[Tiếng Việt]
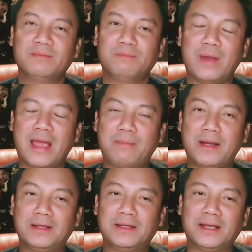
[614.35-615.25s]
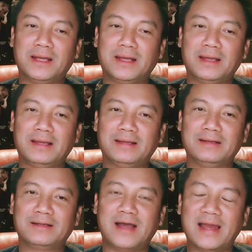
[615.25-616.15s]
mà mình
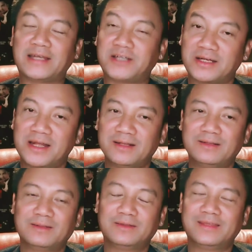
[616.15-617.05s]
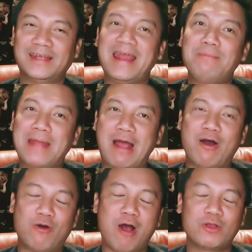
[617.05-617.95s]
à, ở lại trực đó thì đêm
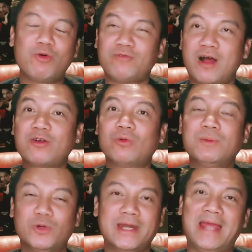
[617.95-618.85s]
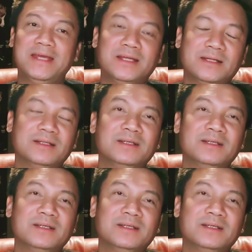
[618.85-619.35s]
nào hầu như quốc võ cũng đi mua trái cây hết á